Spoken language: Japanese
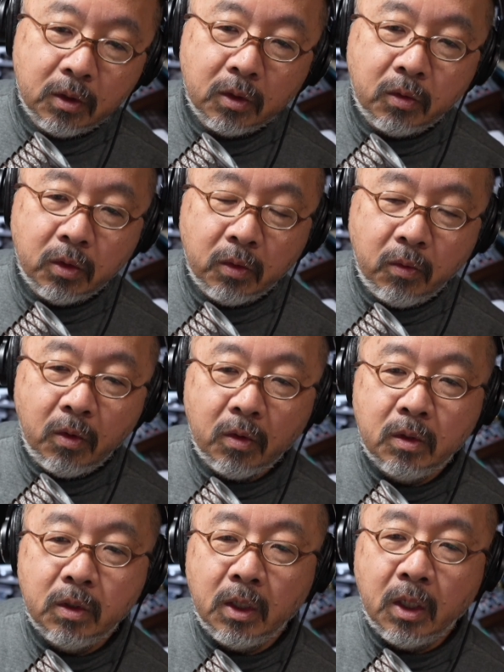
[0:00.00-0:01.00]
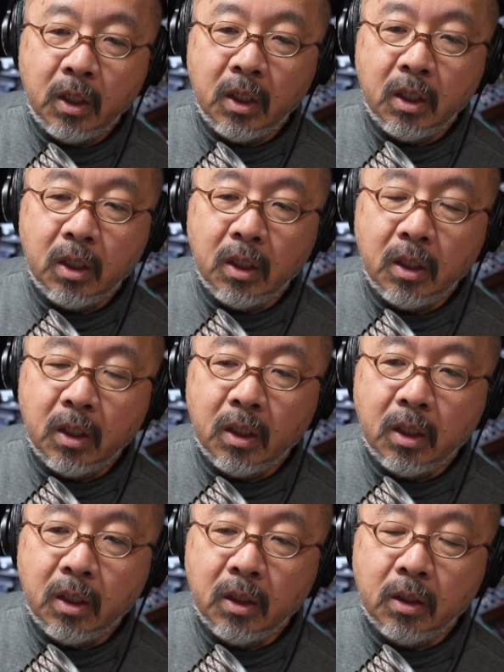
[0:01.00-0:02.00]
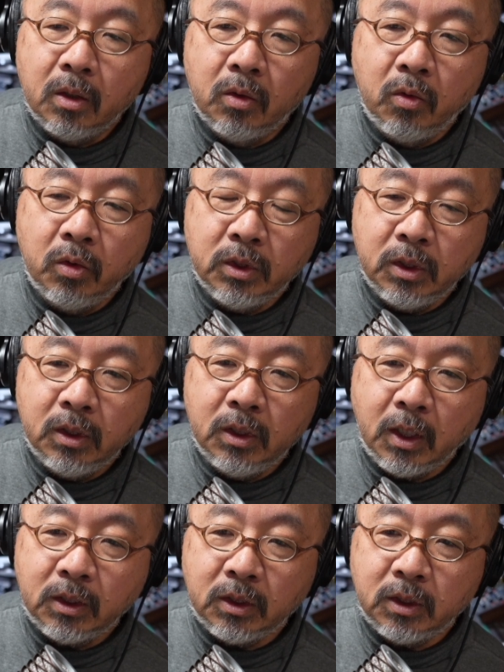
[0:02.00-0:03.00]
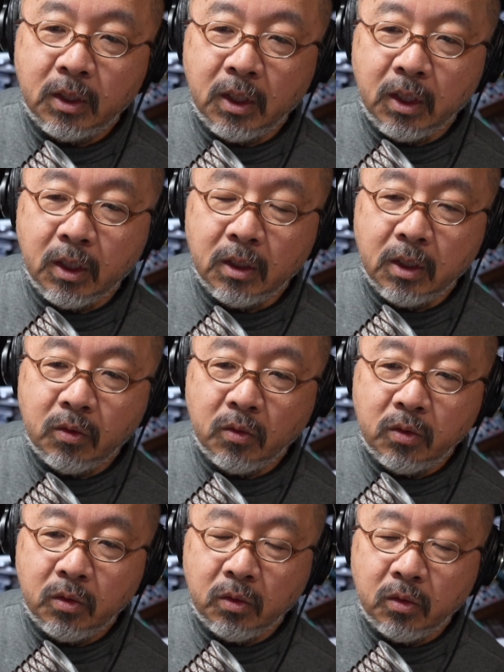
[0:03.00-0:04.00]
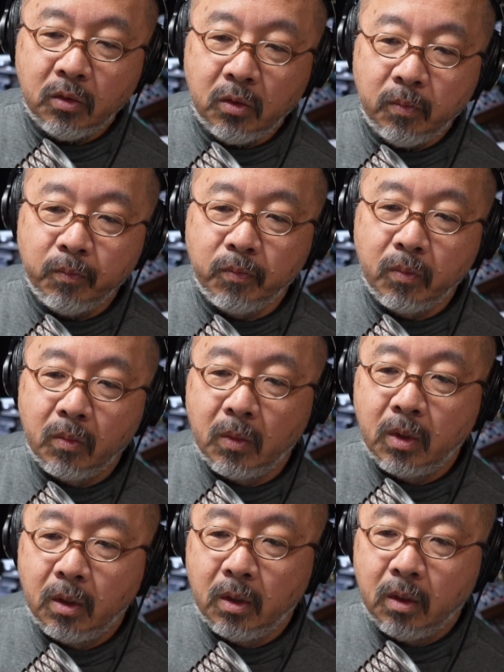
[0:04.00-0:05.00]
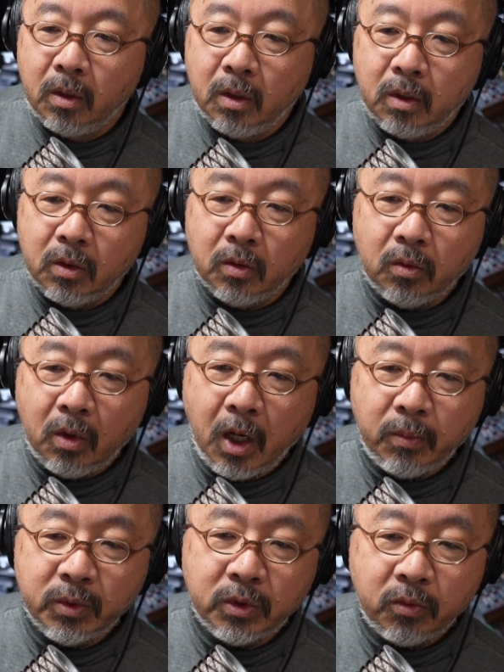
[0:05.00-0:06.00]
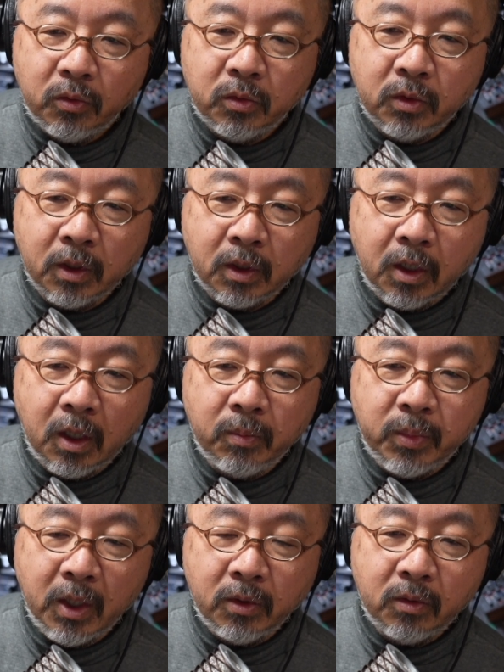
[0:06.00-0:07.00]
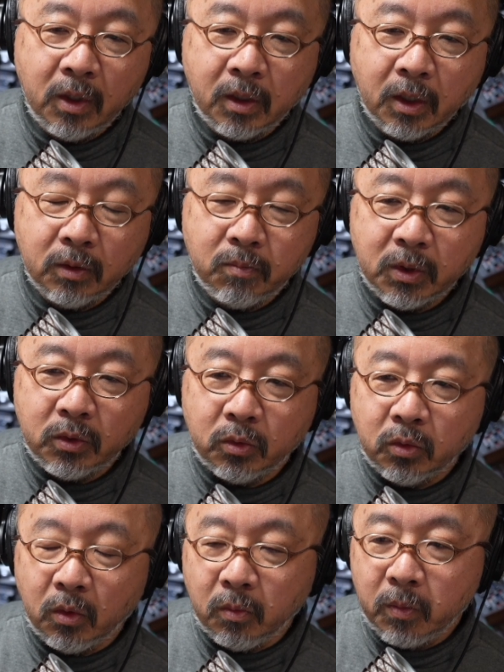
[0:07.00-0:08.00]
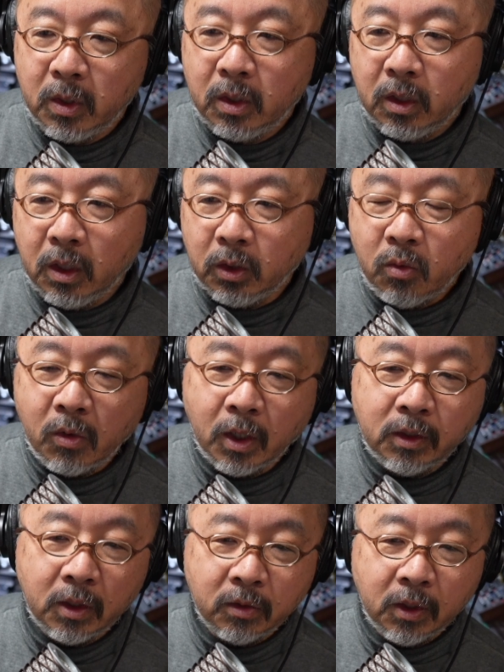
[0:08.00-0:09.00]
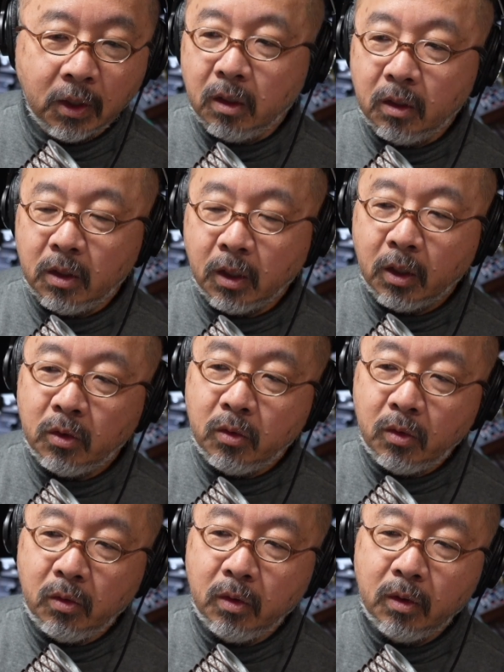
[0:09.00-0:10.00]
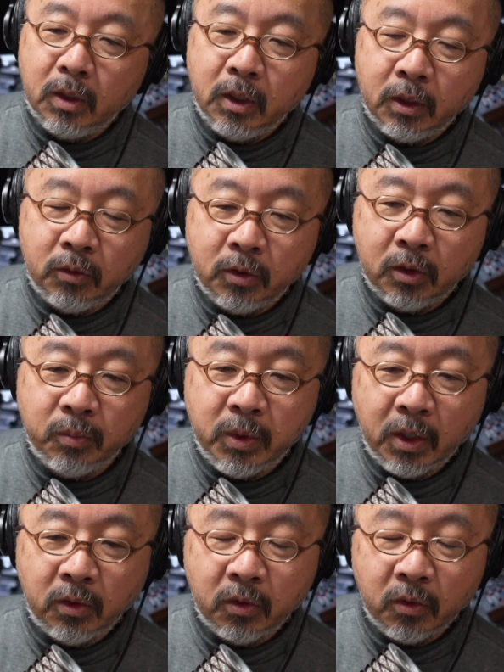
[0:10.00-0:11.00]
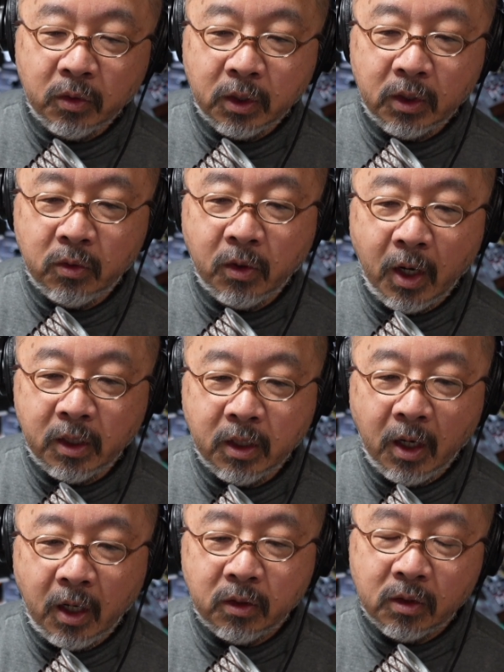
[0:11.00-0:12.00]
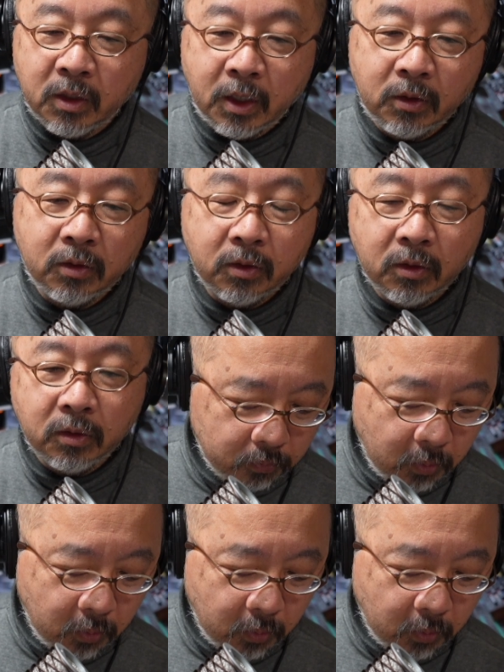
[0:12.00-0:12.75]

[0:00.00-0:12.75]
これを同時に出してでそうするとそのハープシコードだかピアノだか、まあ、ちょっととんがってるなだけどエレクトリックピアノのような広がりがあるなという